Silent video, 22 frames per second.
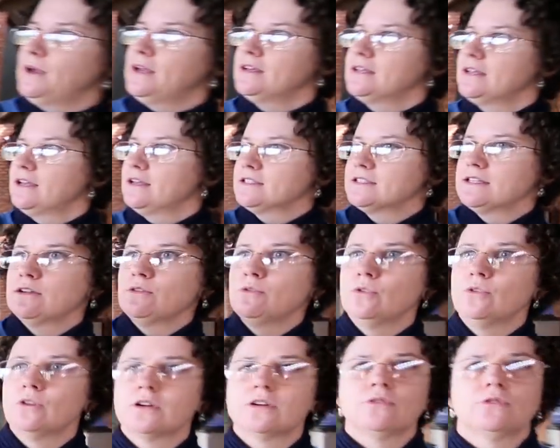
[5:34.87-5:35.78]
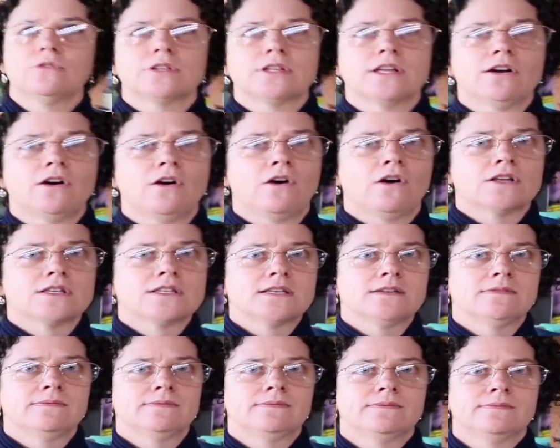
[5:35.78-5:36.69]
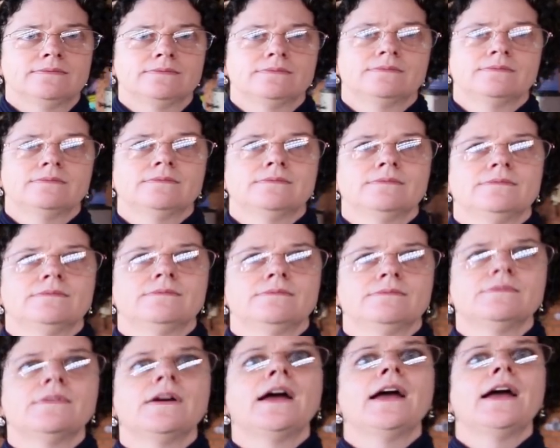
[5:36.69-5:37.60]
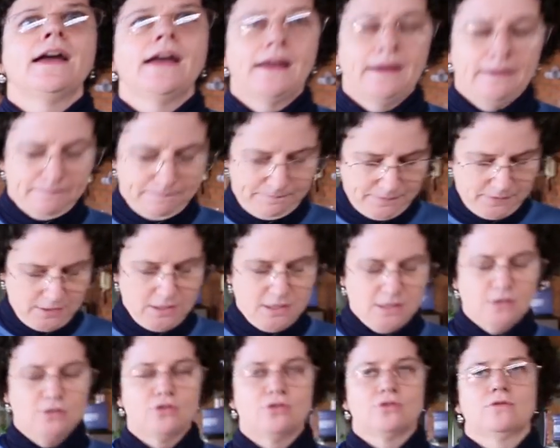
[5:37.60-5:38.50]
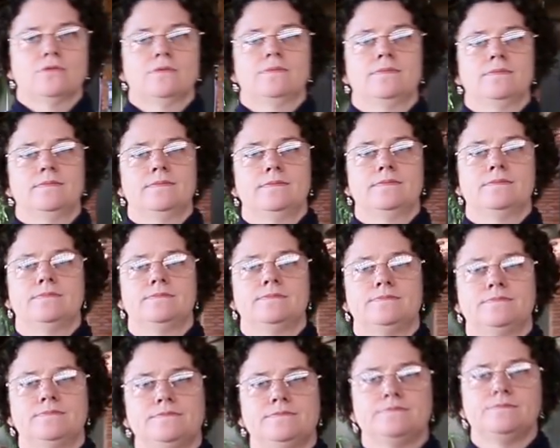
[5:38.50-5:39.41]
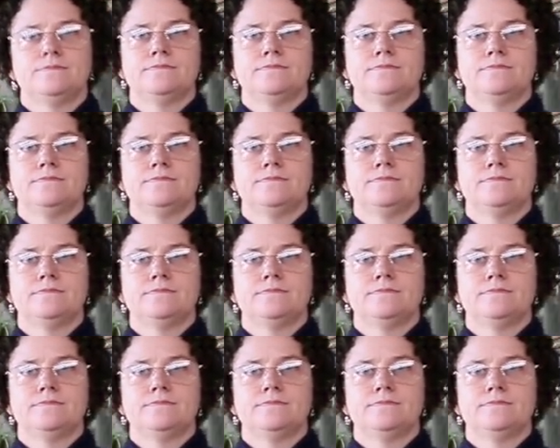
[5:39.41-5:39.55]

é, é essa cor cor-de-rosa. Que é o tradicional é, dela. É, isso. Tá